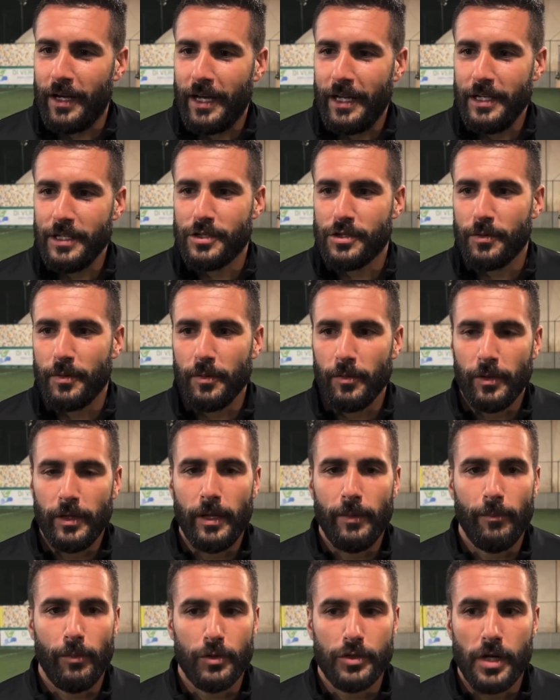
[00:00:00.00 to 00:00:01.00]
a inizio primo
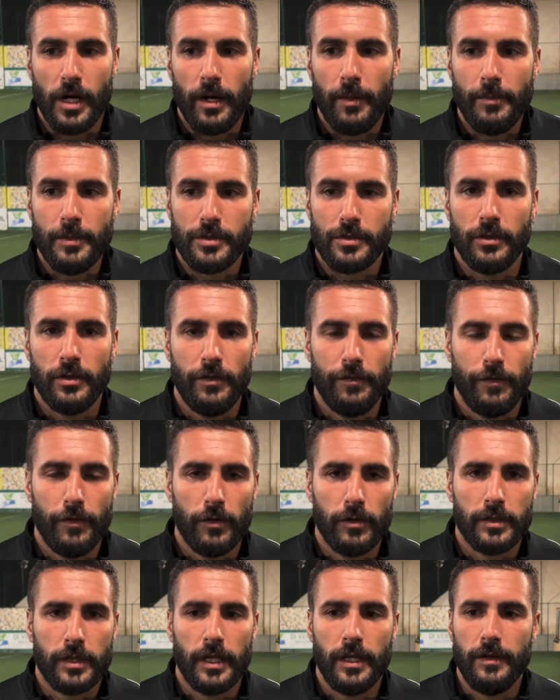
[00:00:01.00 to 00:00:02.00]
tempo ci ha messo in
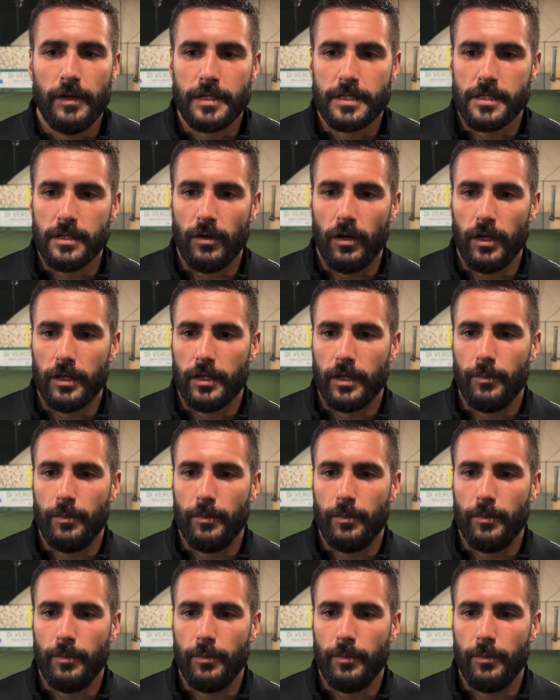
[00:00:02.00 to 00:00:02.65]
difficoltà diverse volte.